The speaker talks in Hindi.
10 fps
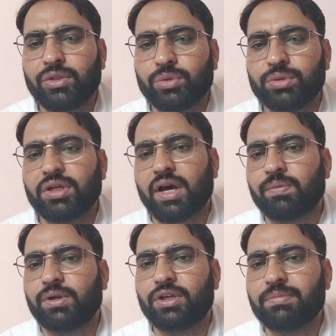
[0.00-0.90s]
में दूध का
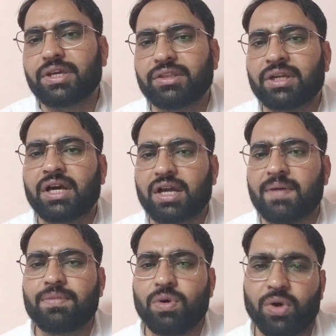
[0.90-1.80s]
वॉल्यूम कितना
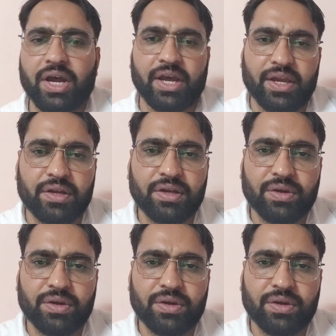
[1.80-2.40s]
कम हो रहा है